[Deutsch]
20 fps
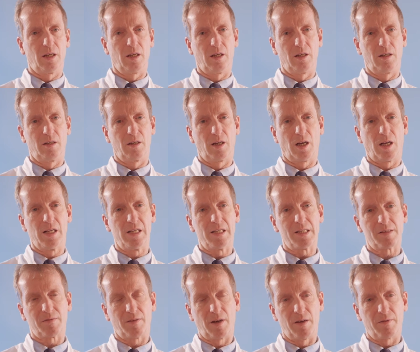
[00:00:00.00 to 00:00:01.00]
In allen
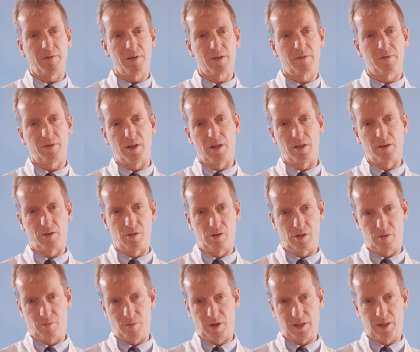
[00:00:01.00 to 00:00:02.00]
Zweifelsfällen
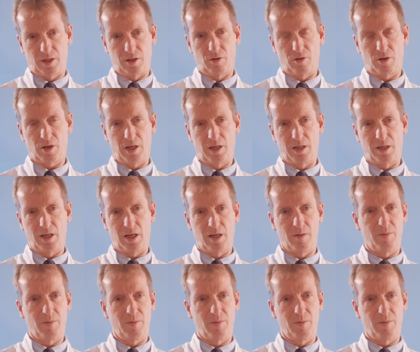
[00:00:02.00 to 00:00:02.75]
sollte man jedoch eine